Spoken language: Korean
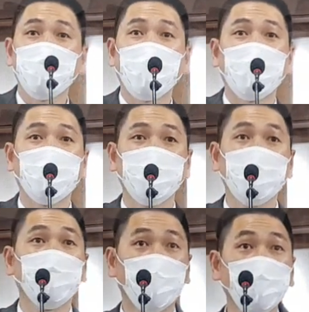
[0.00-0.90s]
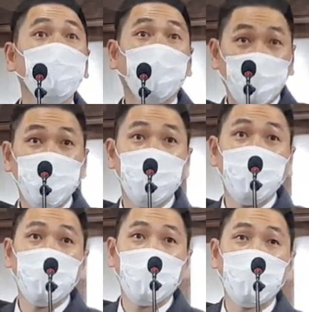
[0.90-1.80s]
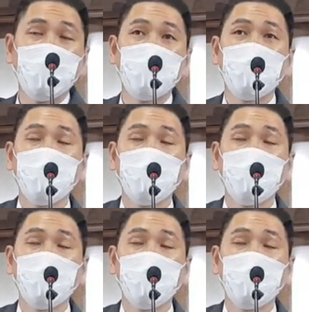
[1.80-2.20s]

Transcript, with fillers: 그냥 이제 본인이 원했으니까.